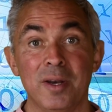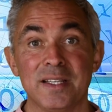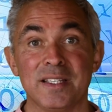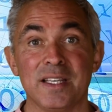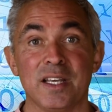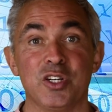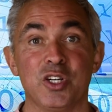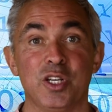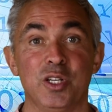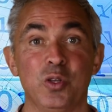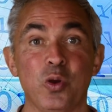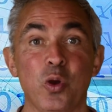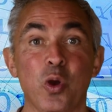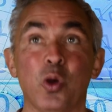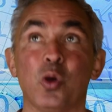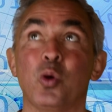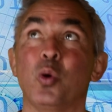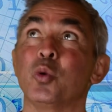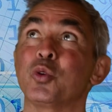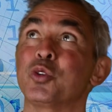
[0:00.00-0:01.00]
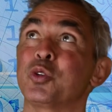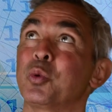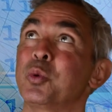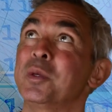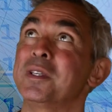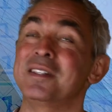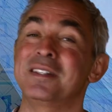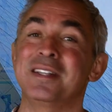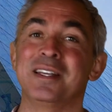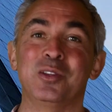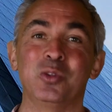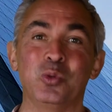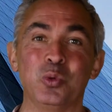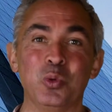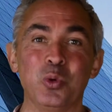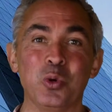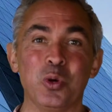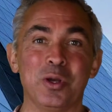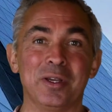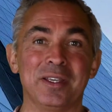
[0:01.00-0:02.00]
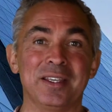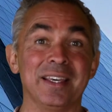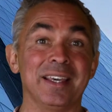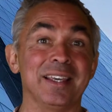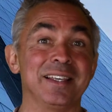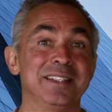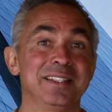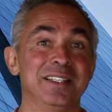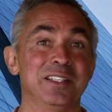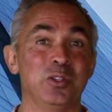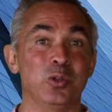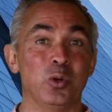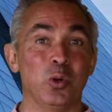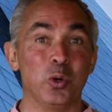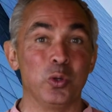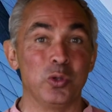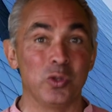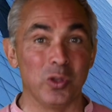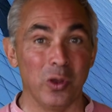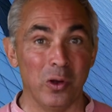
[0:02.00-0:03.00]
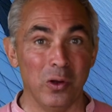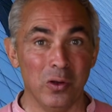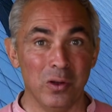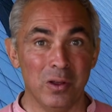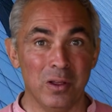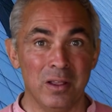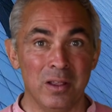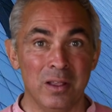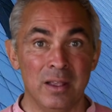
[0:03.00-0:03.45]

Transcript: les ingénieurs construisent des tours qui résistent au temps,